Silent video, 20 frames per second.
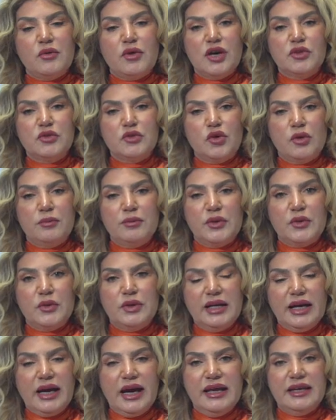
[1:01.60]
أوقاتكم
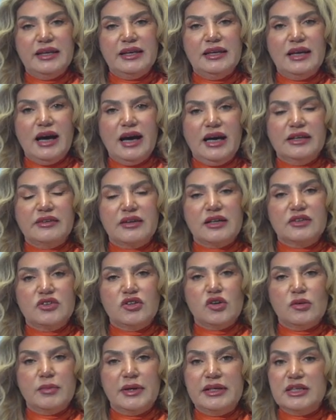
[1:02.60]
بكل خير إلى
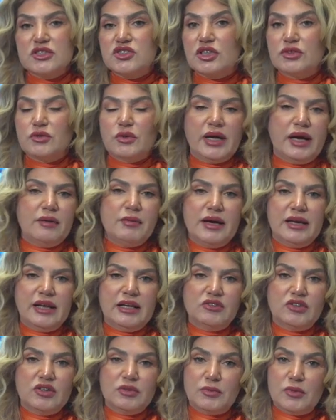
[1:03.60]
حضراتكم النشرة
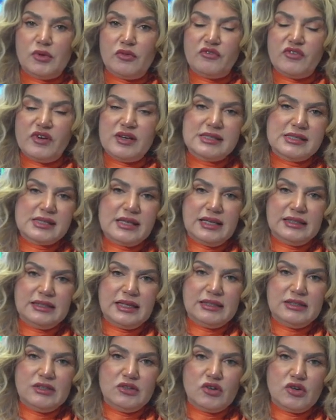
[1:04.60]
الإخبارية المنفصلة
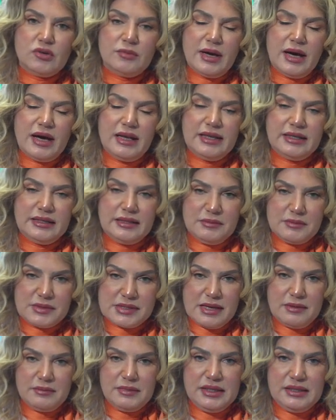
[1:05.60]
تأتيكم على
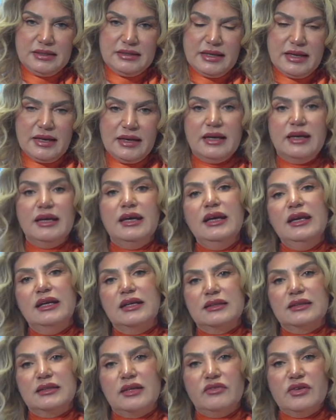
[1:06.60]
النمسا ميديا إلى
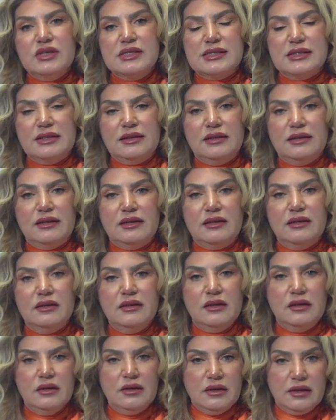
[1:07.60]
التفاصيل
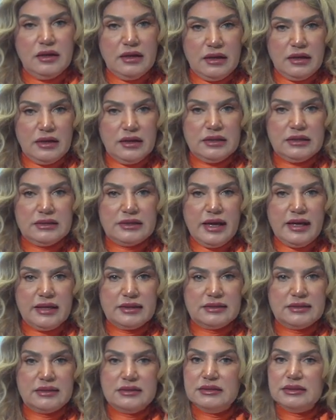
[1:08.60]

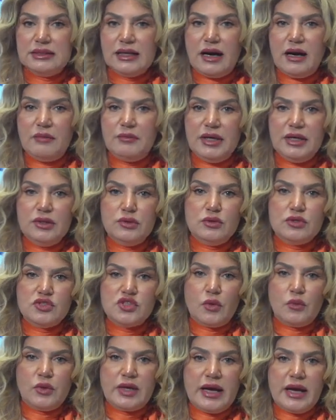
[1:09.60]
انتهت انتخابات
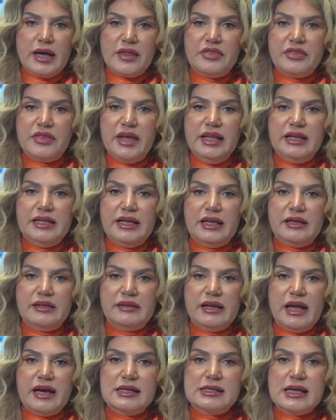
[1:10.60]
الجولة الثانية
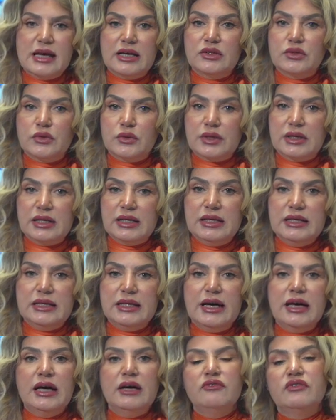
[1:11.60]
للرئاسة
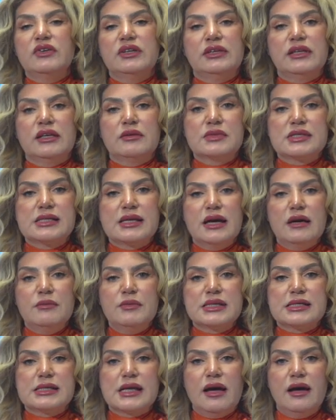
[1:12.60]
التركية في النمسا
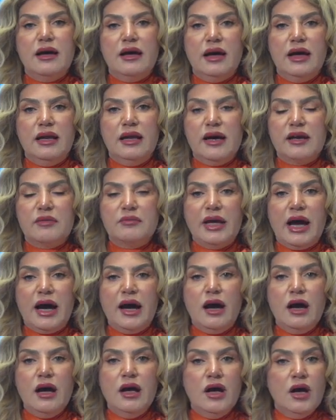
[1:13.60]
مساء
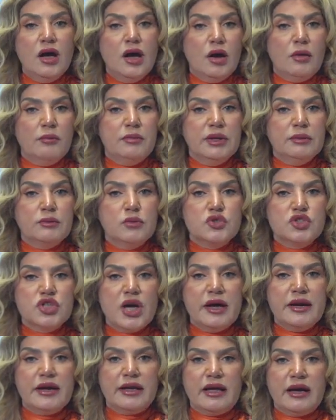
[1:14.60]
الأربعاء
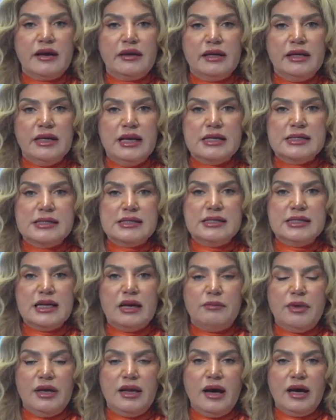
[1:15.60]
بمشاركة
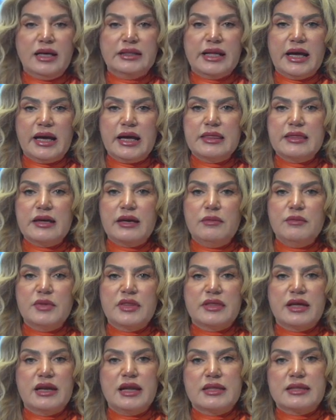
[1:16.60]
قياسية بلغت أكثر
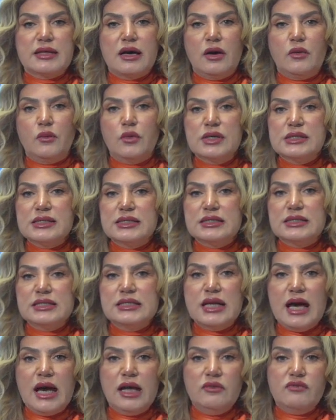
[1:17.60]
من
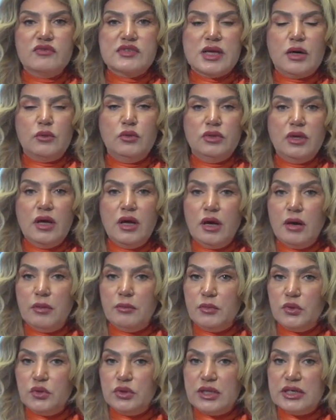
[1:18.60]
63 ألف صوت
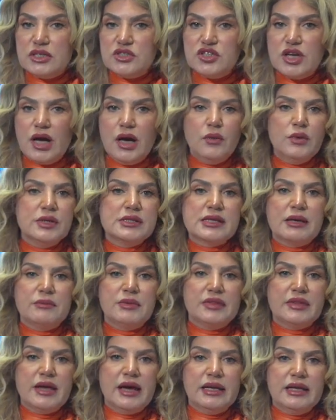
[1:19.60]
متجاوزة
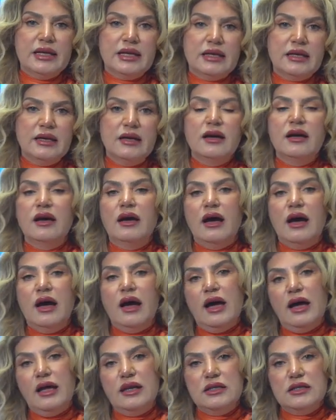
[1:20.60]
بذلك
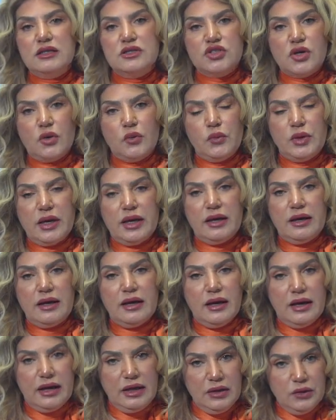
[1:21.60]
الجولة
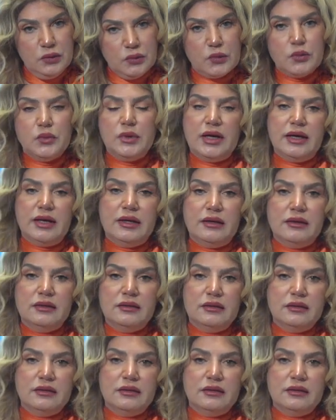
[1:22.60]
الأولى